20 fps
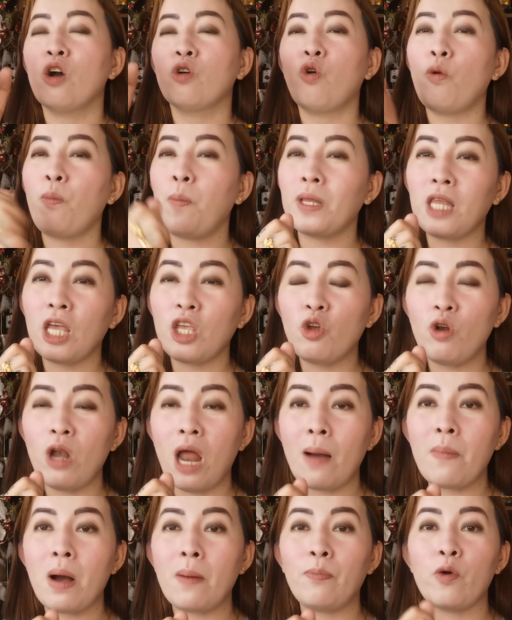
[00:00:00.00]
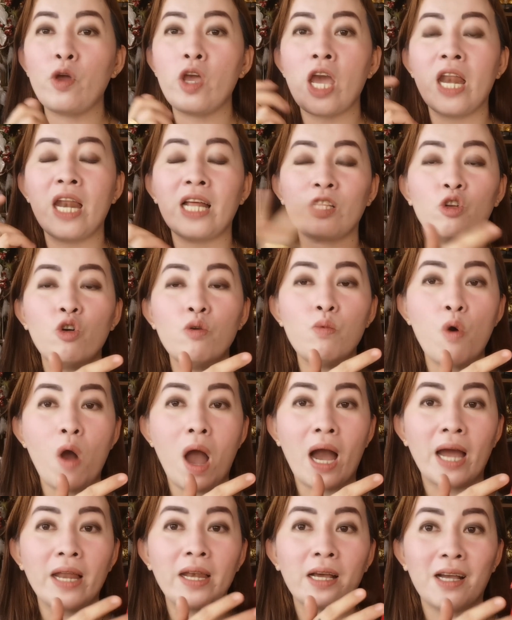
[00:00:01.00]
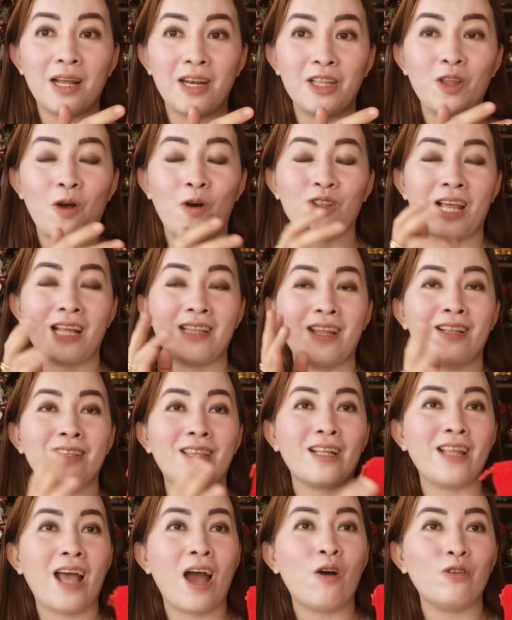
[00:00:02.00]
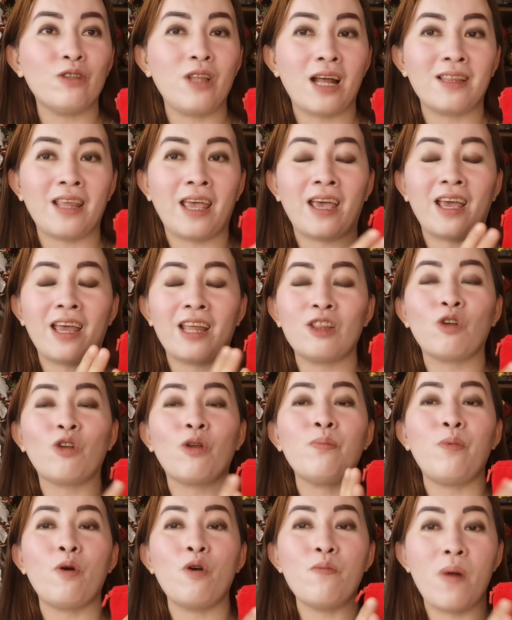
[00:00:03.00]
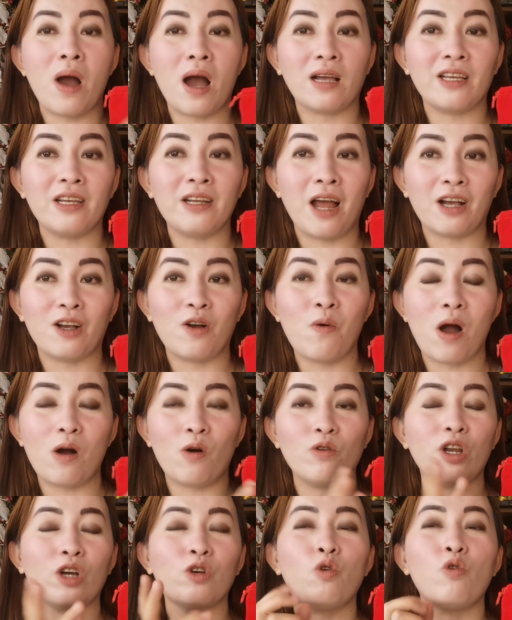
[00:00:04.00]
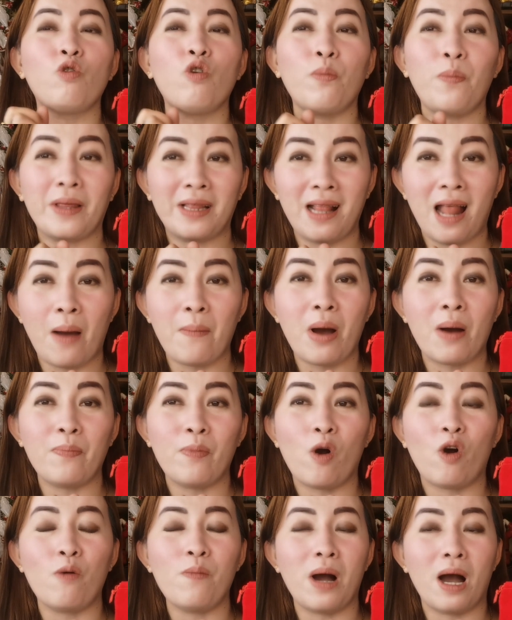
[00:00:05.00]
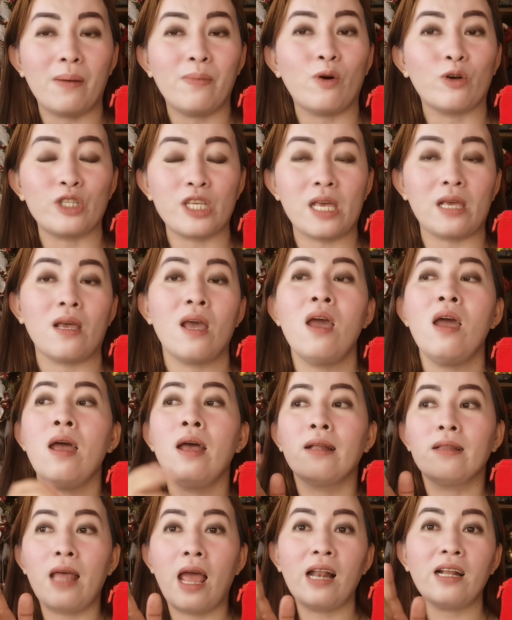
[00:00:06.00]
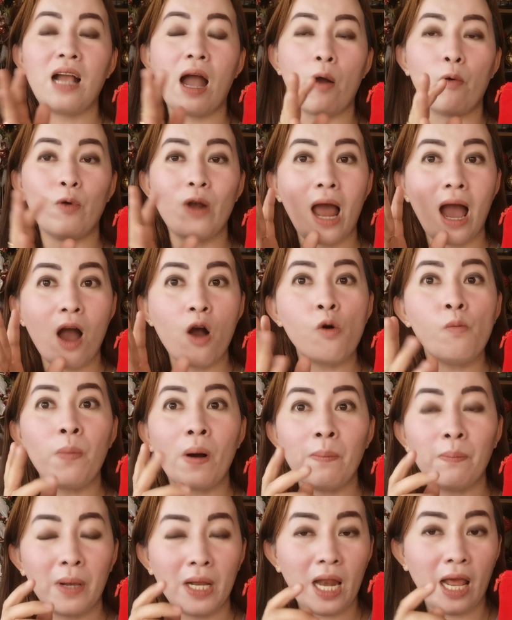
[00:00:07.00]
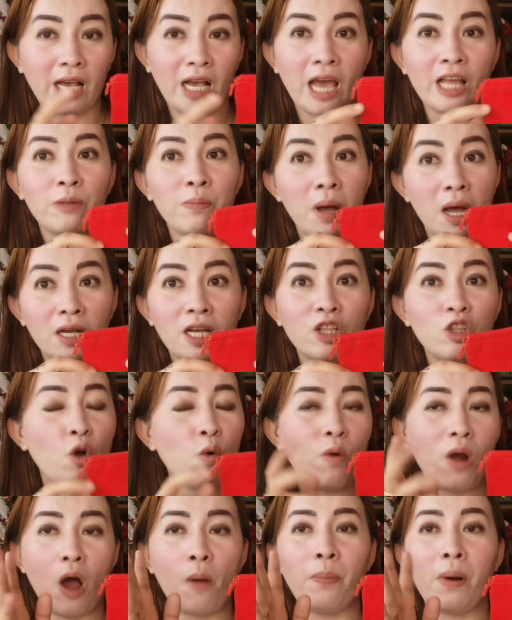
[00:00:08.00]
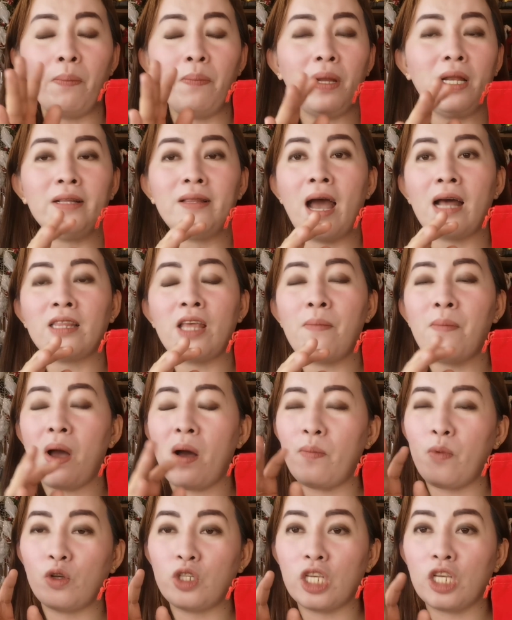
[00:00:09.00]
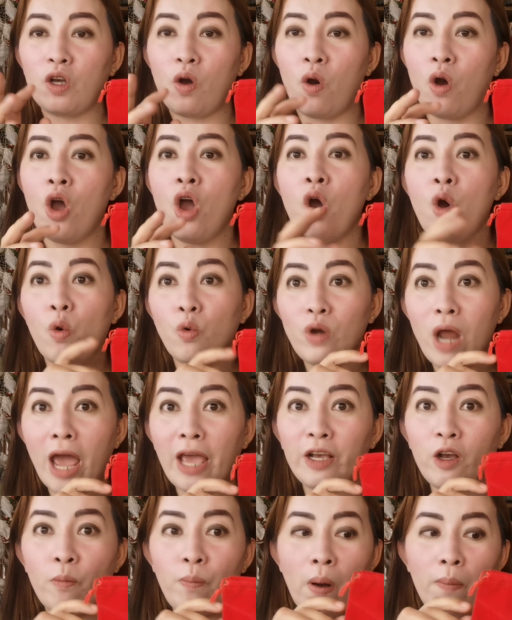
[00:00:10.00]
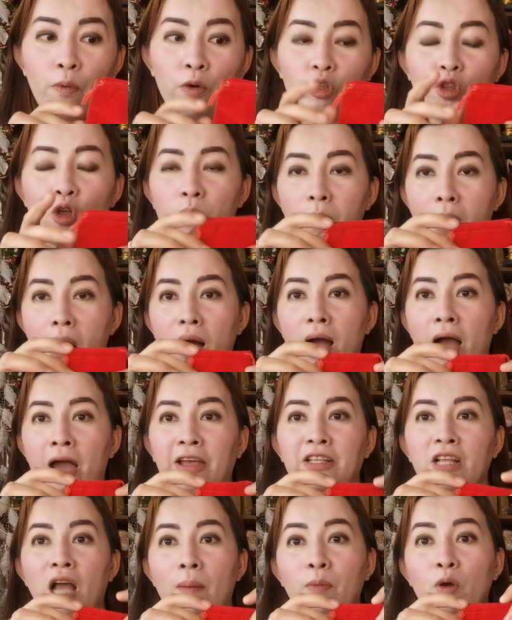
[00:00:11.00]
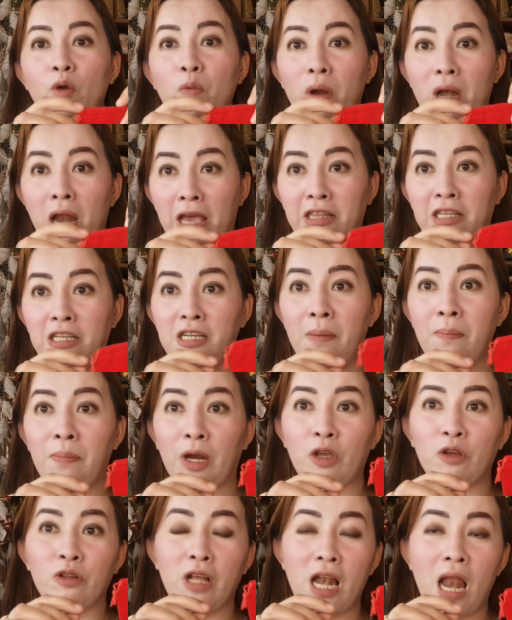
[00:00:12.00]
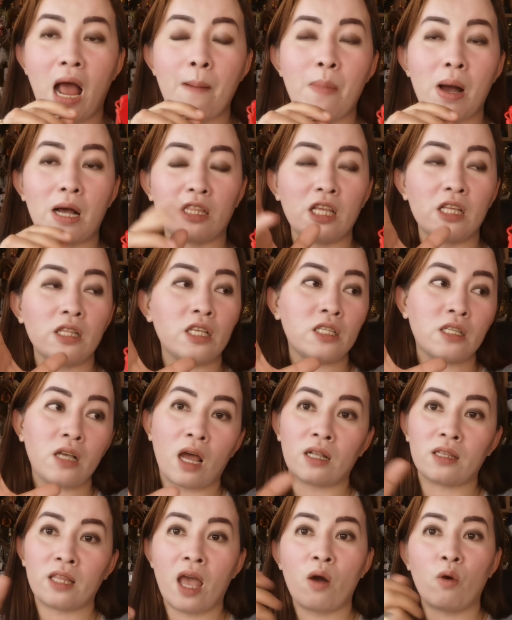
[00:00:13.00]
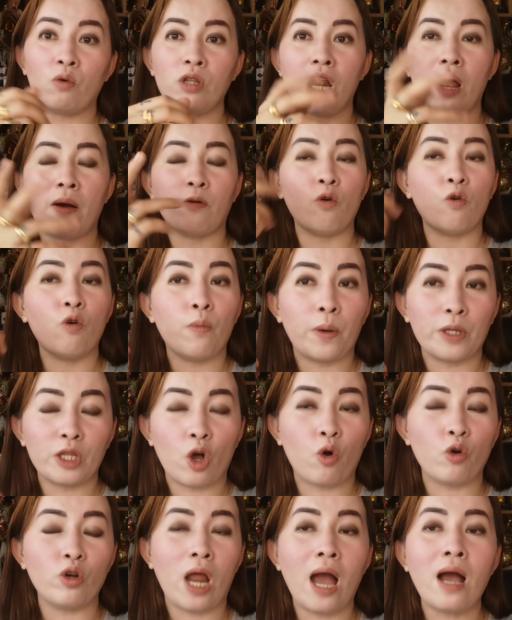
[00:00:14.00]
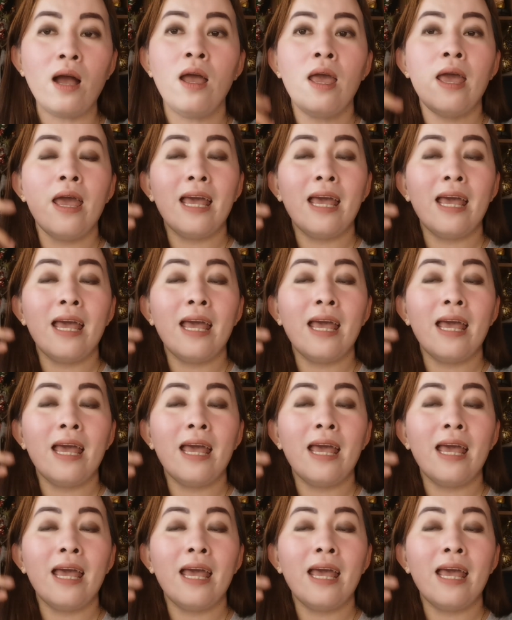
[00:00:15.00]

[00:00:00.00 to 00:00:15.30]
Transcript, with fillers: gupitin nyo lamang po yan at gumawa ka ng ganito. Tanda-tanda ako dati, ito rin po yung mga ginagawa ko, nagugupit lamang po ako mga bossing. Dahil nga, wala nga akong pambili. Kahit mga ganito, wala akong pambili dati mga bossing ko ito. Unahin ko pa po ito, eh, makakain nga po wala. Hindi eh, syempre, yun na lamang. Didiskarte ako na lang, gugupit ako ng